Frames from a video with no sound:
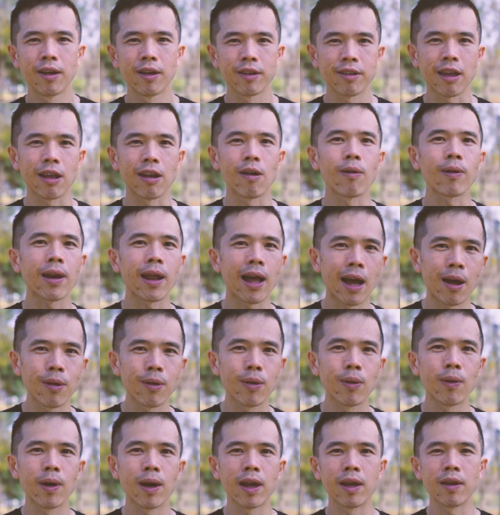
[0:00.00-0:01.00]
ใส่รองเท้า
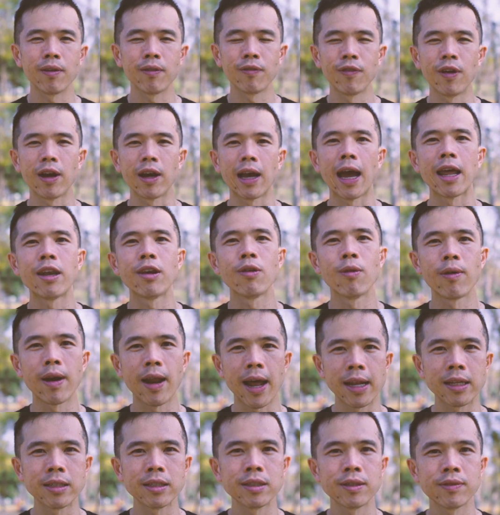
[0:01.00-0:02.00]
ด้วย ฝึก
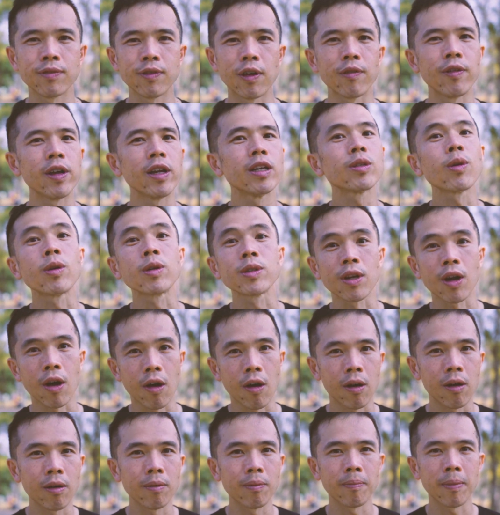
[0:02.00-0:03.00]
endurance ฝึกวิ่งโซน
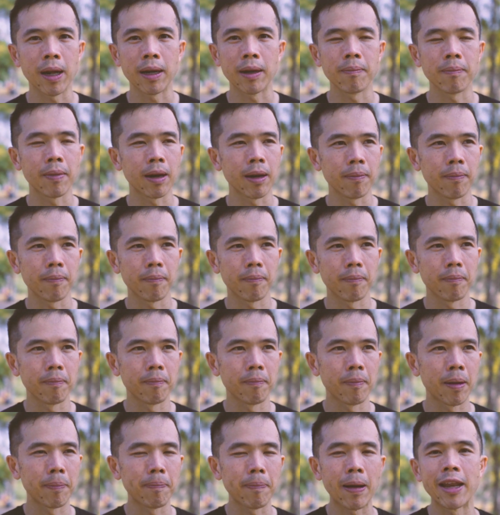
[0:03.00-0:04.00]
2มันมัน
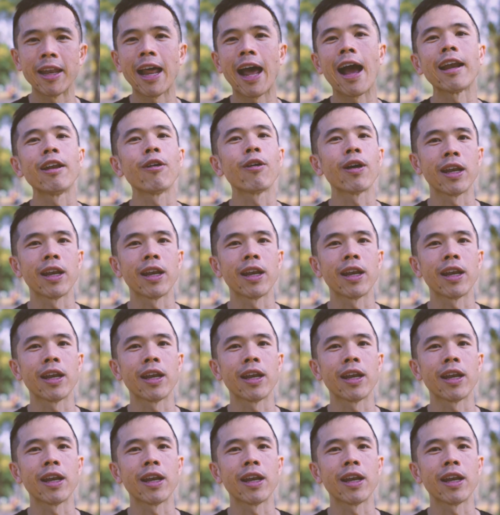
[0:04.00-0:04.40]
มันไปทางเดีย